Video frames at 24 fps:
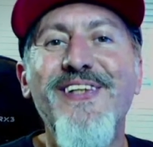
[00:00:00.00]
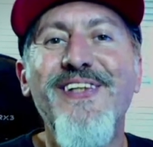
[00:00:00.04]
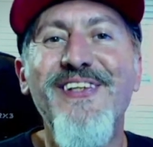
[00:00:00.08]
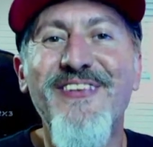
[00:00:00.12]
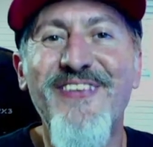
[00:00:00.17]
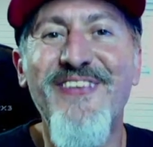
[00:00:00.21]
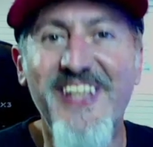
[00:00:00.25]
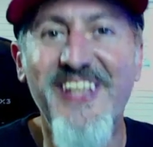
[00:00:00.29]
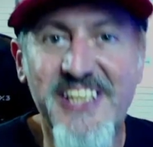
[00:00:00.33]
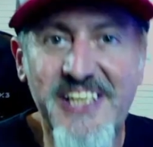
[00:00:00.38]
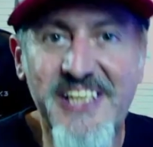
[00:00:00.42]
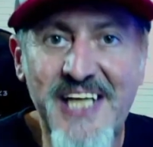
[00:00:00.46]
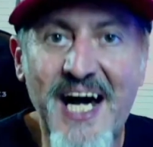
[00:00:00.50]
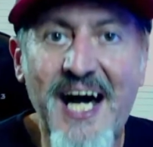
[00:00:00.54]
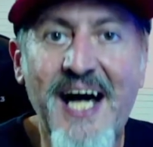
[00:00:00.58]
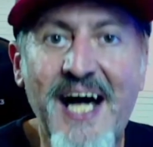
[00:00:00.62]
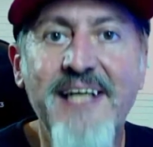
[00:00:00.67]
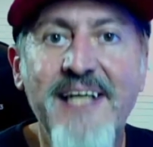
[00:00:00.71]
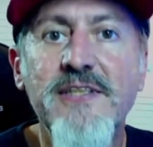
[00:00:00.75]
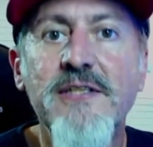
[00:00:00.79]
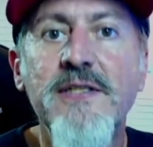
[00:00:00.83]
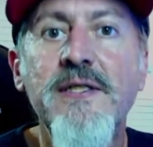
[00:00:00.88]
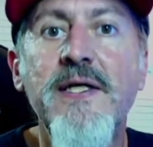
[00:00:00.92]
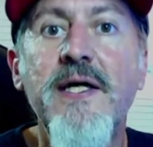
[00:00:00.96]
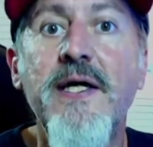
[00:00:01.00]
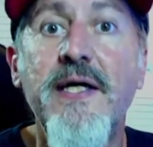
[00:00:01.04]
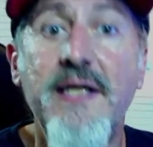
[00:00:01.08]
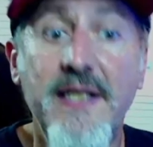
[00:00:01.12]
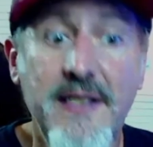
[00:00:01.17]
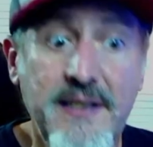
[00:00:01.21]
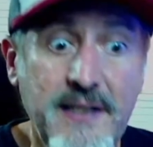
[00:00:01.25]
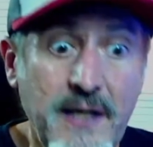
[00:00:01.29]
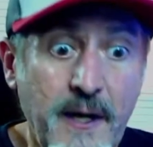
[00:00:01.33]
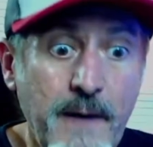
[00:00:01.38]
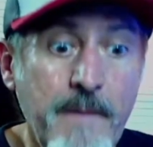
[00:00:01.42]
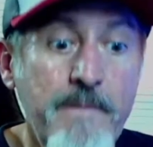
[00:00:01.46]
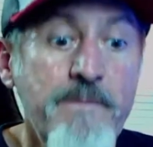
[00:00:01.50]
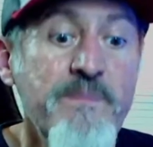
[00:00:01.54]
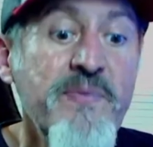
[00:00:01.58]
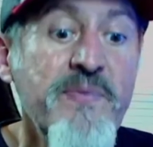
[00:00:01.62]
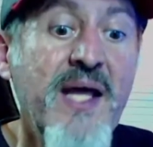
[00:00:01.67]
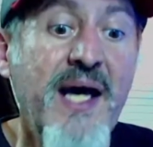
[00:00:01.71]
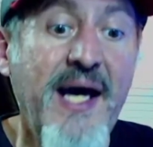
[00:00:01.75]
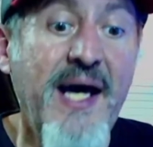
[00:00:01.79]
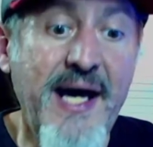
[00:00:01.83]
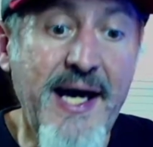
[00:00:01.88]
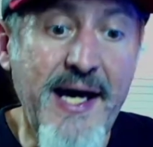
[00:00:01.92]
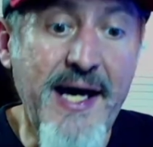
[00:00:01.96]
fechado. É. Então,
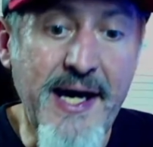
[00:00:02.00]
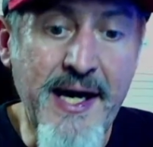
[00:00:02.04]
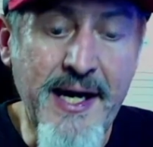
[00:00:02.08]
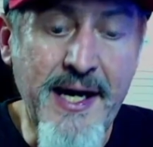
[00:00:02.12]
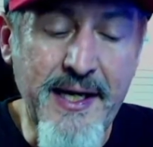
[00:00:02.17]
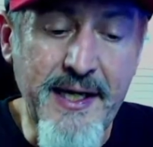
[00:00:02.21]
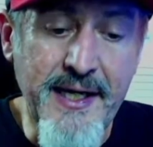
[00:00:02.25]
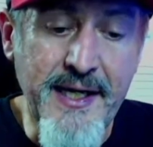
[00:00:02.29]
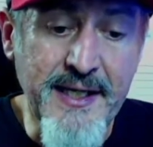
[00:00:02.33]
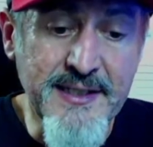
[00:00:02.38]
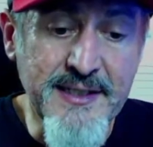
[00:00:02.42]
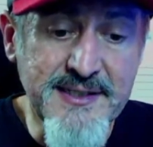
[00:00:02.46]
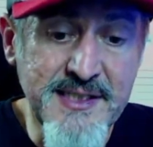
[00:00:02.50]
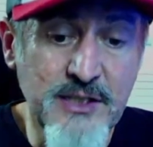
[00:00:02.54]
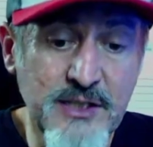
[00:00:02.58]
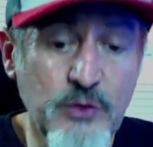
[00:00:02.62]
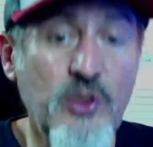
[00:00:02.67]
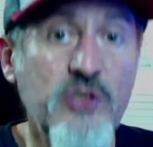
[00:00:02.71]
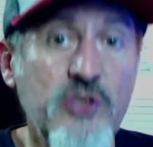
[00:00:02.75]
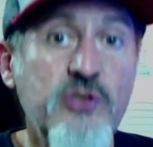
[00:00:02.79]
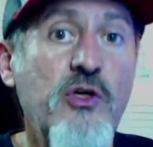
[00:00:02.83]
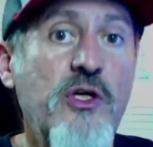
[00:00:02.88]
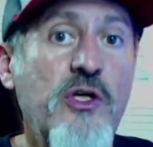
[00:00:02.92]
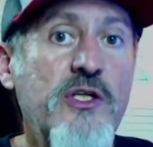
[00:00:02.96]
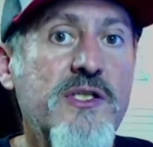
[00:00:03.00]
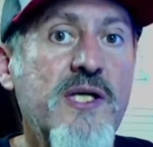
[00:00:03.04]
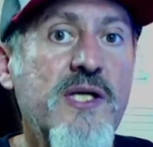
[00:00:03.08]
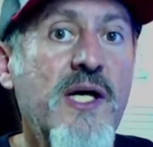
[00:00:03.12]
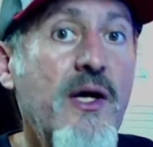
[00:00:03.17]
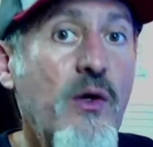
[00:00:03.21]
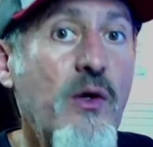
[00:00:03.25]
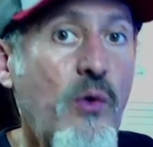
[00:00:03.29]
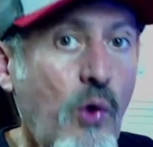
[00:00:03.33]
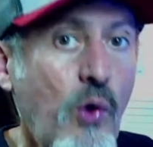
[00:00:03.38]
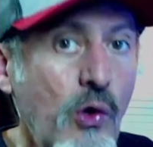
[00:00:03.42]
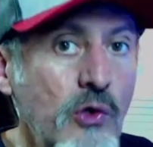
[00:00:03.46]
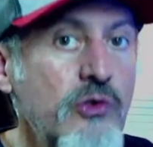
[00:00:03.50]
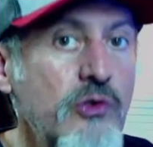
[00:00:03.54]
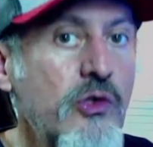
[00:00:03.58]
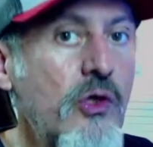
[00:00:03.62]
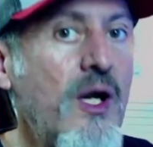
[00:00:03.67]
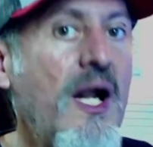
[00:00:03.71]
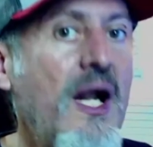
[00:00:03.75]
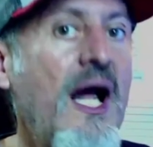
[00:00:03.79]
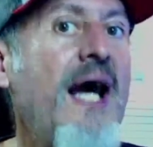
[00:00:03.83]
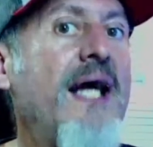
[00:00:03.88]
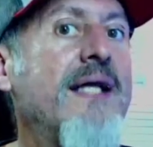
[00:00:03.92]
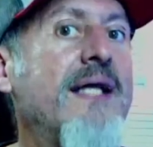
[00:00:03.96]
é, é, é situações
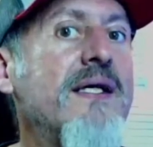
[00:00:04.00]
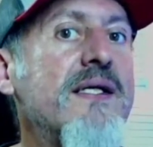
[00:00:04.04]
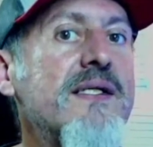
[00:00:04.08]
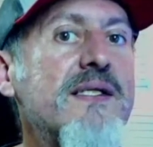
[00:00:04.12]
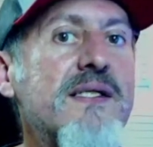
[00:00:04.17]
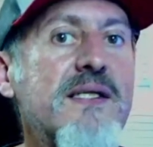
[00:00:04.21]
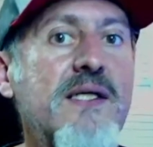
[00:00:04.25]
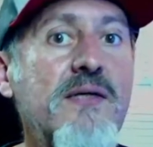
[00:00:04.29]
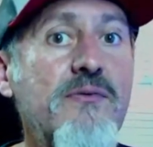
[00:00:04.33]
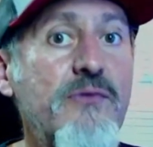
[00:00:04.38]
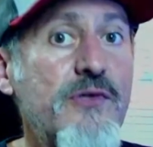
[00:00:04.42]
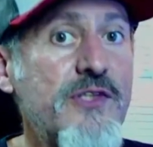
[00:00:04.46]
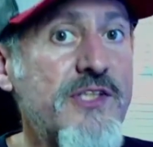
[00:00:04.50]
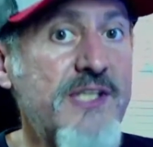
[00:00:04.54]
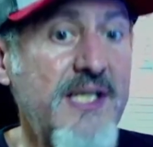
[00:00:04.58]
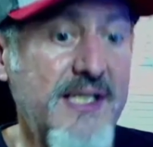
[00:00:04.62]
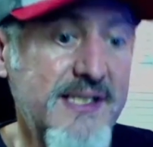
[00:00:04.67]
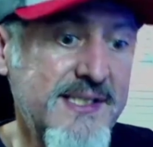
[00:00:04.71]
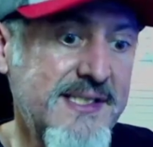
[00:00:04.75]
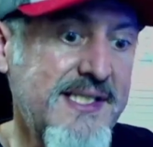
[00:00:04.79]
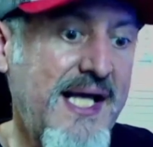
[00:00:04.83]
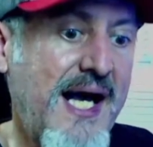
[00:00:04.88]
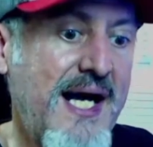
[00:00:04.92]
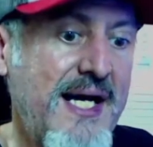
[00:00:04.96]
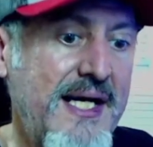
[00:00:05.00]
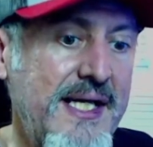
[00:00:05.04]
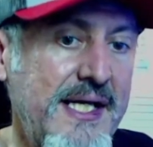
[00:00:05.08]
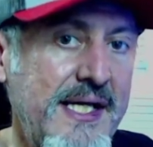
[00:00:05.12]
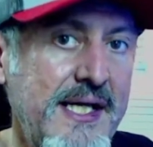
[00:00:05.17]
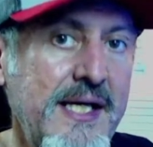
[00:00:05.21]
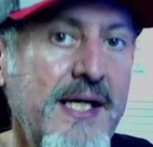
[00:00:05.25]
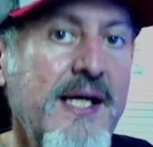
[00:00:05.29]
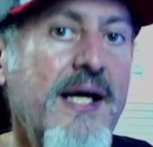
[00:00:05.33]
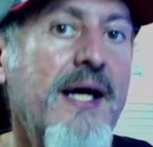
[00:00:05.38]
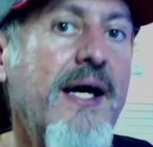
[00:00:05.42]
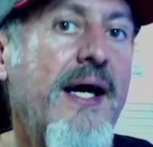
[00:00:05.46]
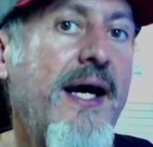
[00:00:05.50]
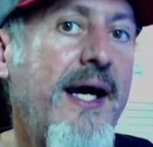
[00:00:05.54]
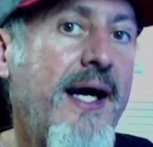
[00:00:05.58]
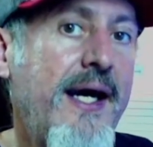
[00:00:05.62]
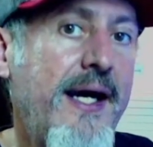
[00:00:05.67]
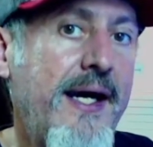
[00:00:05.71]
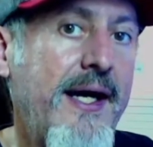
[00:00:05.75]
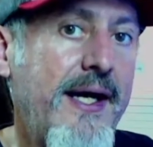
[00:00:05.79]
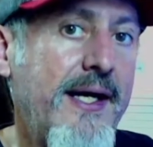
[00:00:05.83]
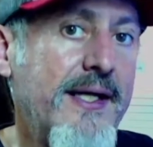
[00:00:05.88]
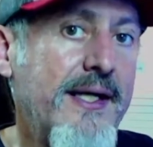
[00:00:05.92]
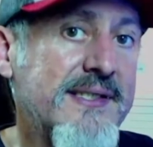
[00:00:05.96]
controladas que você está ali
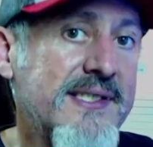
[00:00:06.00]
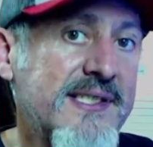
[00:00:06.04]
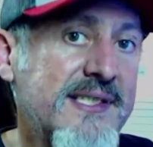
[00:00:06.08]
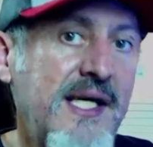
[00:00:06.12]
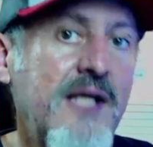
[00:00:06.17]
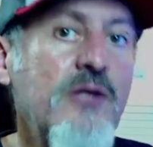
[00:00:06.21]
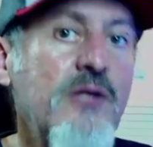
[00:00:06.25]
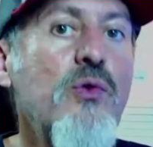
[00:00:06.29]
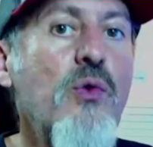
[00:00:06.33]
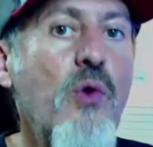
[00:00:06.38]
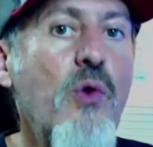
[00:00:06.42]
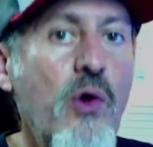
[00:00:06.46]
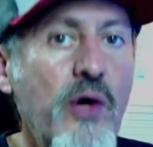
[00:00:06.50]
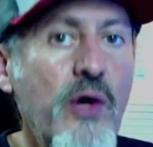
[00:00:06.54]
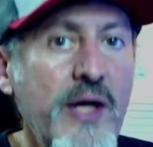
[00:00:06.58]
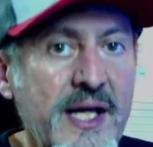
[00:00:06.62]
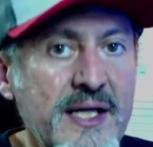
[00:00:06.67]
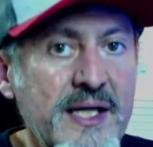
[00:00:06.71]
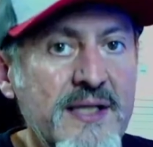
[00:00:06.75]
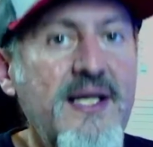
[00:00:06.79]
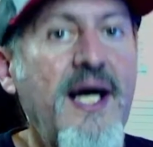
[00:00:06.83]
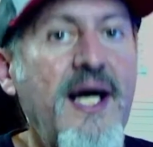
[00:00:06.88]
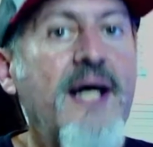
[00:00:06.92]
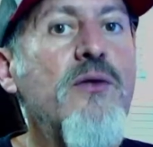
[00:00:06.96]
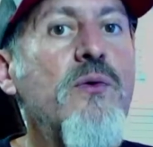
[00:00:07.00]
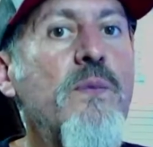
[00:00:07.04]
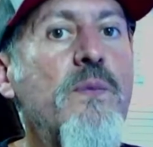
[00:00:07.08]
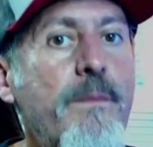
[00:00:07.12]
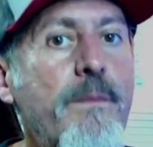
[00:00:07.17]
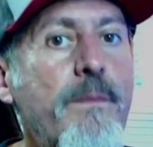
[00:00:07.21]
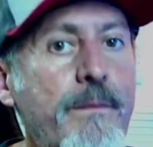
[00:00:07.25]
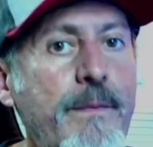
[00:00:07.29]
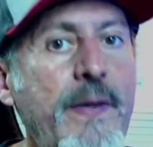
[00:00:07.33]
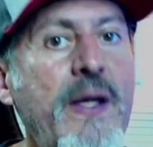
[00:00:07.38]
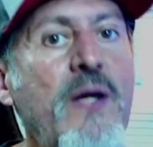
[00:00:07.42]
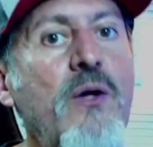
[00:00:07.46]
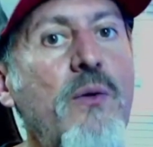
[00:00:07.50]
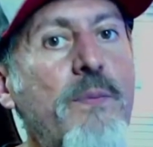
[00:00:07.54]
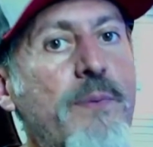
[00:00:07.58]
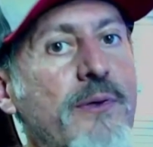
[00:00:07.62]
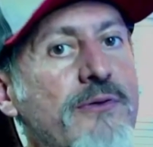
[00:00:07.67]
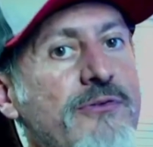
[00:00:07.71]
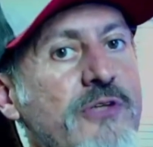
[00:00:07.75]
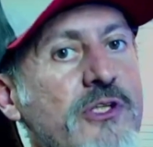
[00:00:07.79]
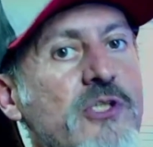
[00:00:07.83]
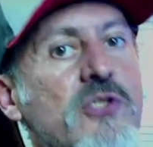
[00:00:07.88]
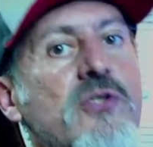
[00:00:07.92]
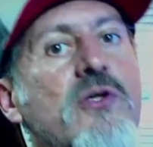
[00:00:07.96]
é, sendo orientado pelo
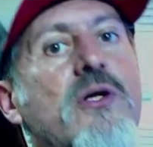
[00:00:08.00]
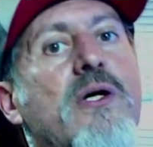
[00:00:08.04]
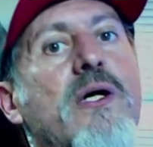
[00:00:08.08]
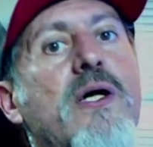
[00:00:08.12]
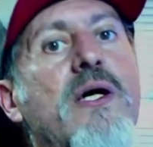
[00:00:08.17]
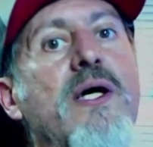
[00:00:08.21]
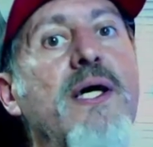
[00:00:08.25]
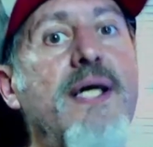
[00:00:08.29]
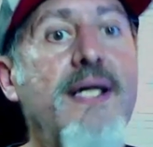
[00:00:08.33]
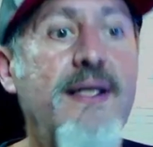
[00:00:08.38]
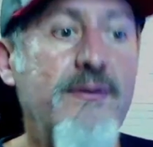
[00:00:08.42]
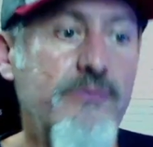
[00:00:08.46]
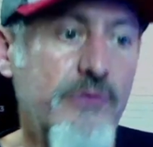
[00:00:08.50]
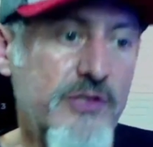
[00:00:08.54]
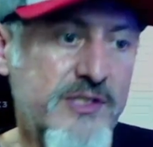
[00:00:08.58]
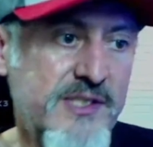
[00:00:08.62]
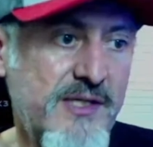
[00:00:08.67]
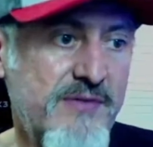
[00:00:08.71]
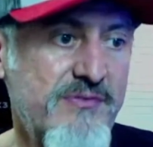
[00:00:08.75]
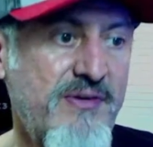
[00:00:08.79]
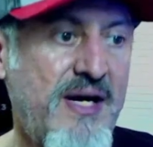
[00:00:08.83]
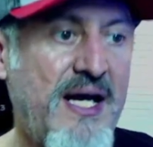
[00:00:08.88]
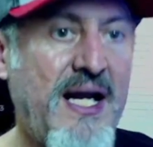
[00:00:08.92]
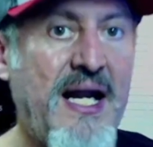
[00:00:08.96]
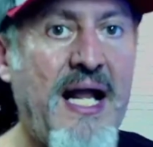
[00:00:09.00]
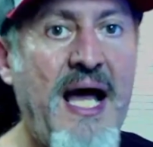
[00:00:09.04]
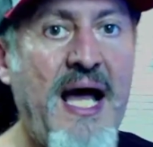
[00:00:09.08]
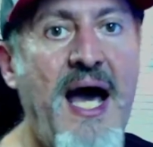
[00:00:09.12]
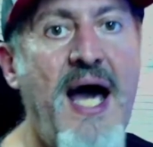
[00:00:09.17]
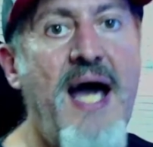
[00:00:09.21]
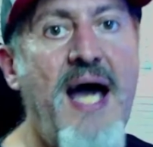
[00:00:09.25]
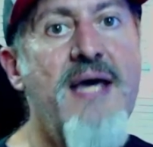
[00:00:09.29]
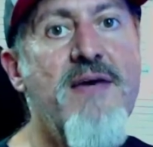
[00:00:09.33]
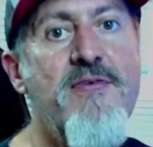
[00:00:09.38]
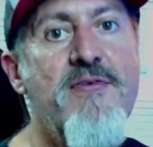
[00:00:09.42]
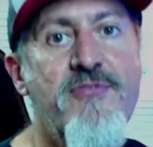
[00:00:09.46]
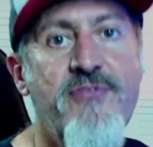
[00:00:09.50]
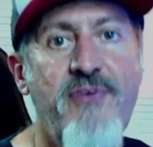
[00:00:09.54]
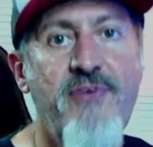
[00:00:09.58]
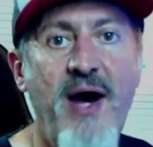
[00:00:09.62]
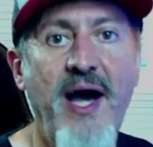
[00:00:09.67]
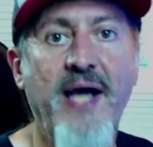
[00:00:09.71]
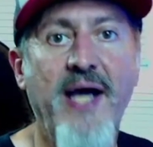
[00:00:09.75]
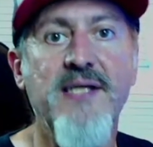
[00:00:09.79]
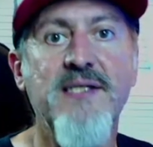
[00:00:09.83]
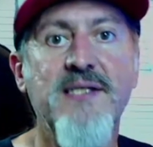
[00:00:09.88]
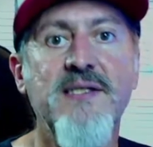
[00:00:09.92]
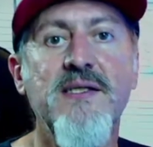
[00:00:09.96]
professor e você vai lá e
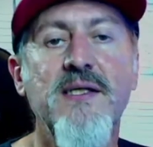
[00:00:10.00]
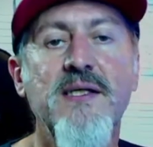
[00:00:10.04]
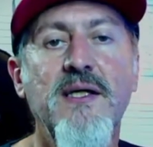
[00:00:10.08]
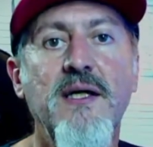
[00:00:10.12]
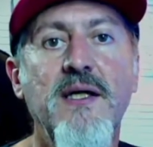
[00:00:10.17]
faz.